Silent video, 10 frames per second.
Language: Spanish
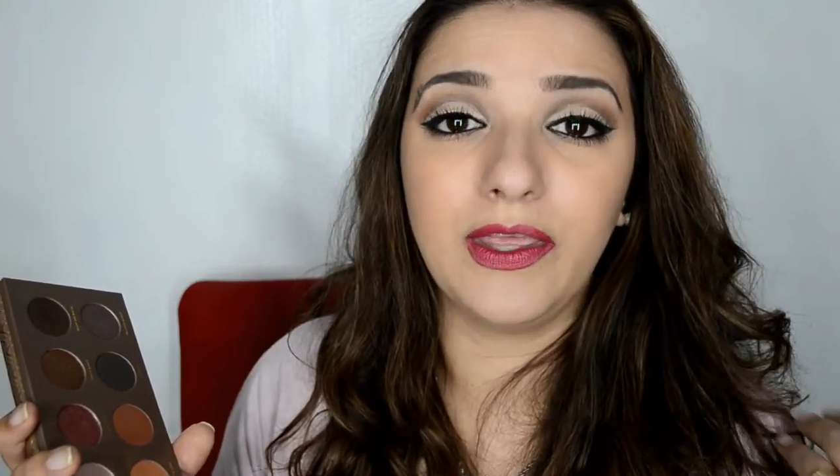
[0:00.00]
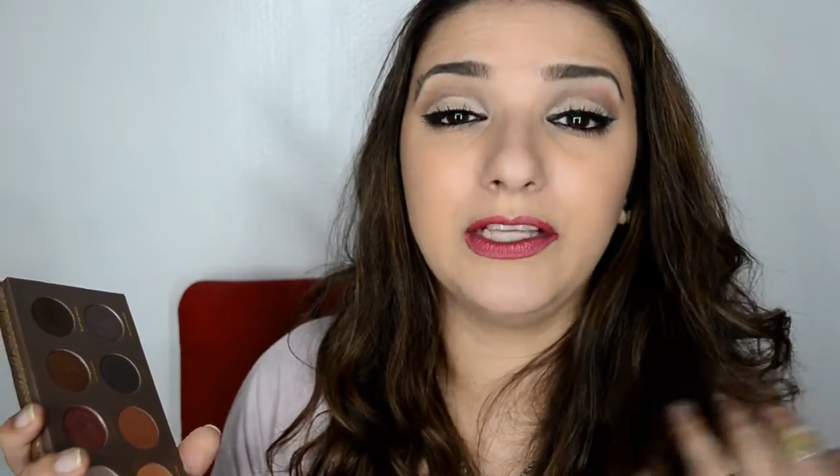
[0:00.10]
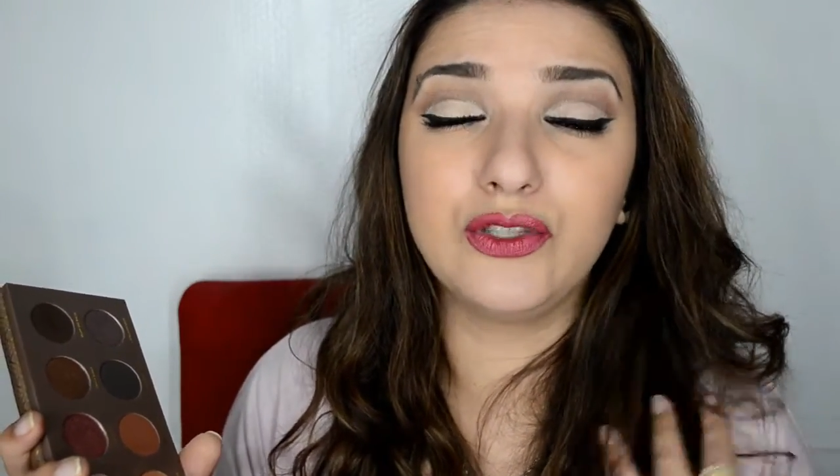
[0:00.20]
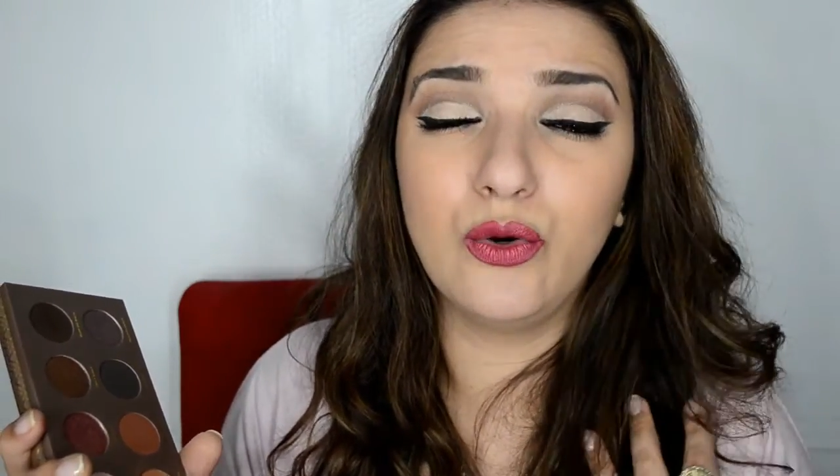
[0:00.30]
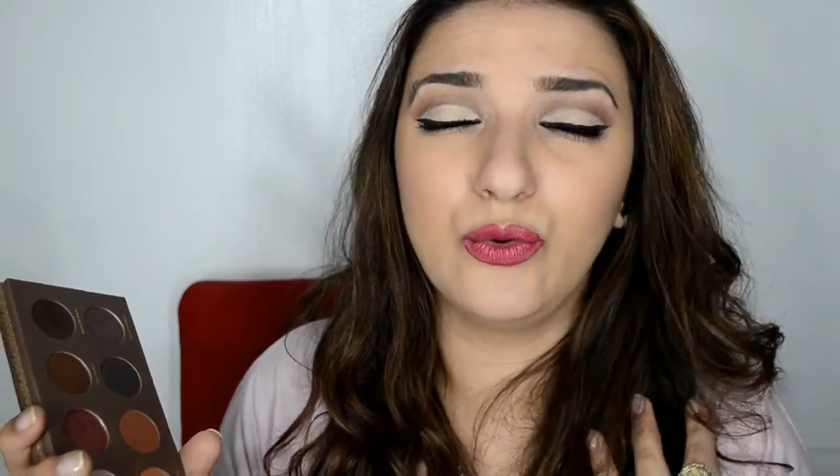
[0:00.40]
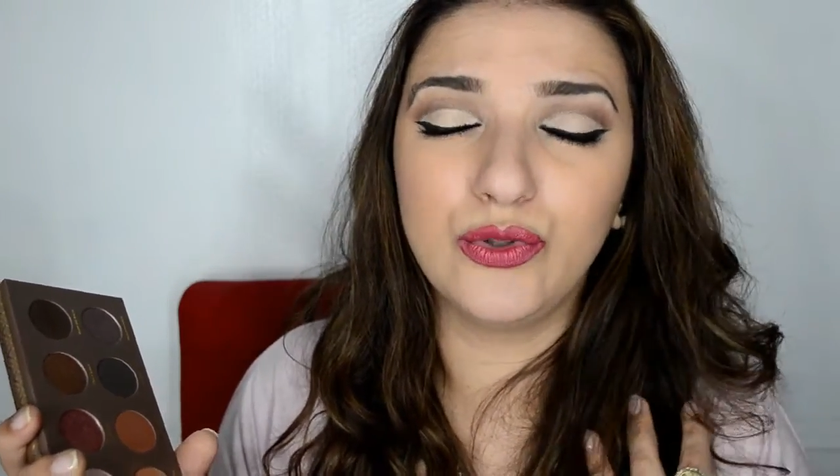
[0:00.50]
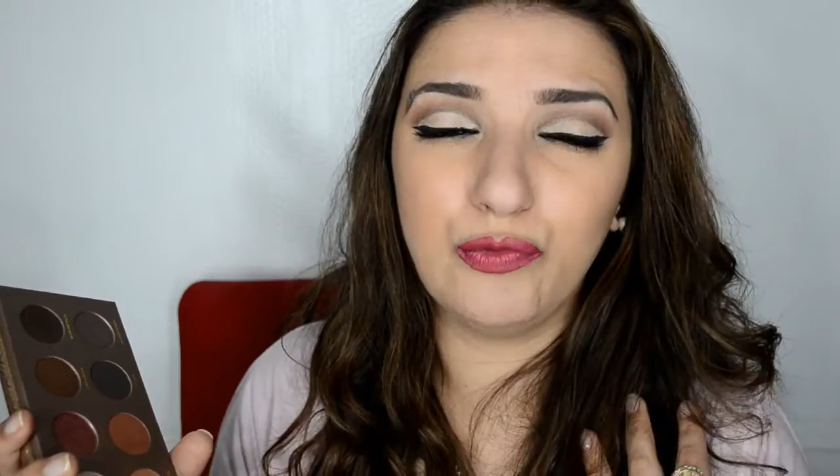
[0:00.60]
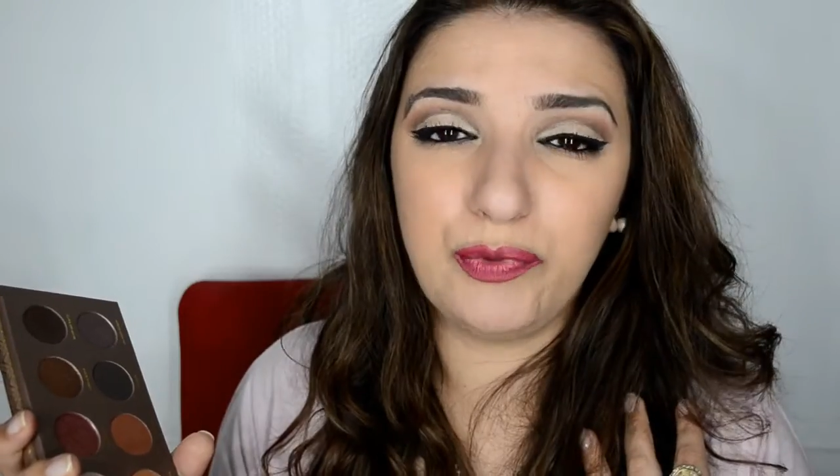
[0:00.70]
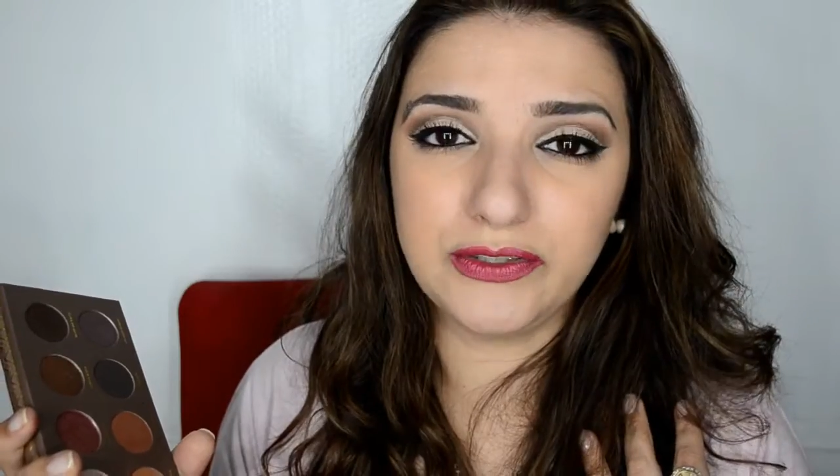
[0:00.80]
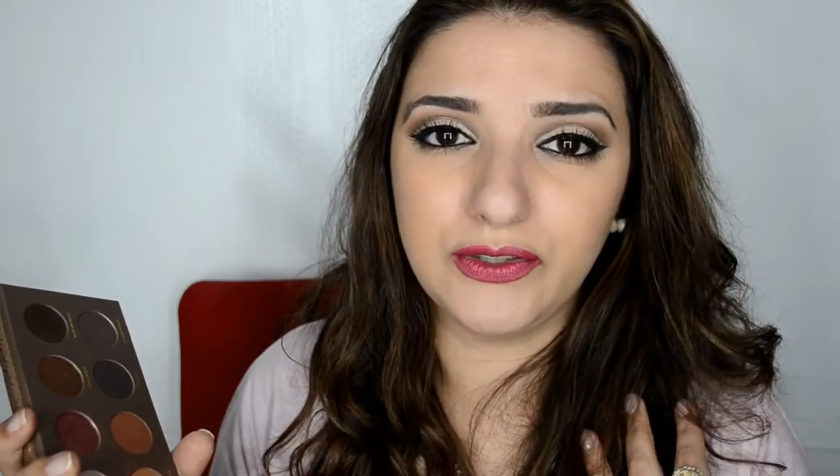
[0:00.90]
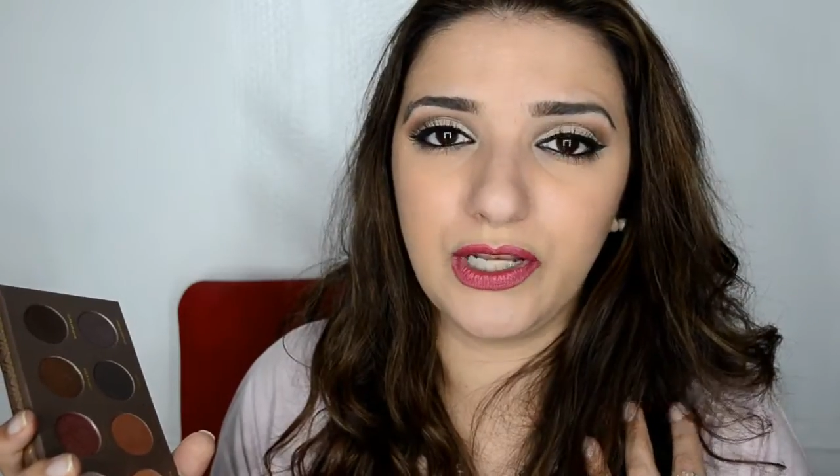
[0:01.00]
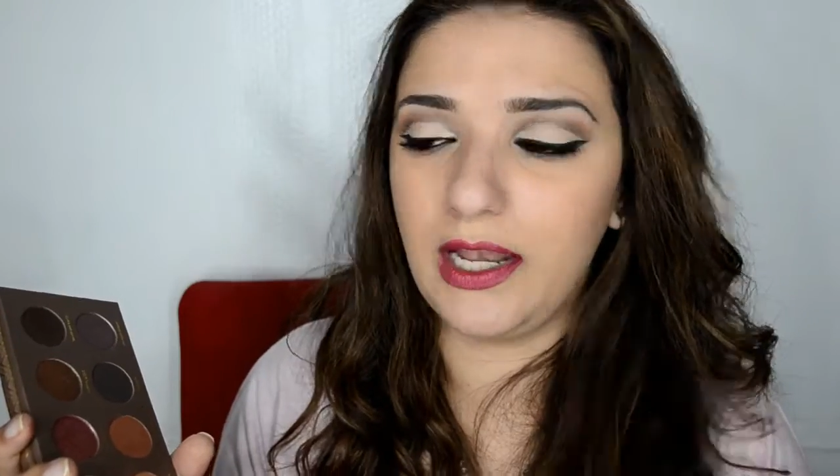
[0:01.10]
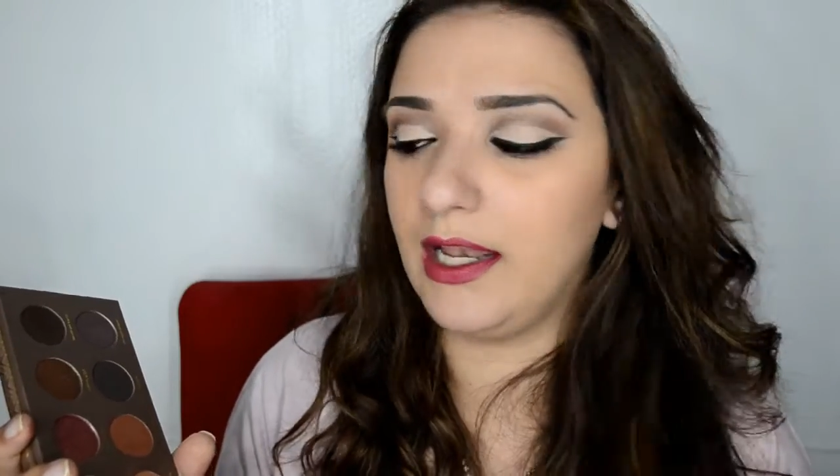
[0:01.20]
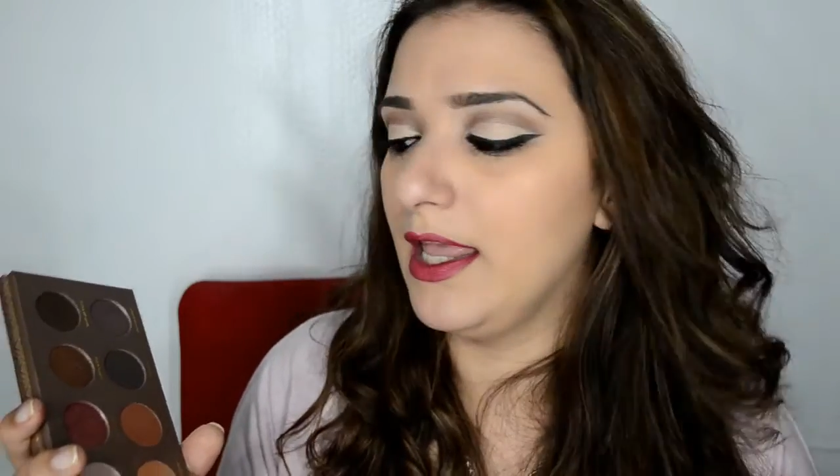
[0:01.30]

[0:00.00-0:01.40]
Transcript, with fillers: Eso es gusto personal.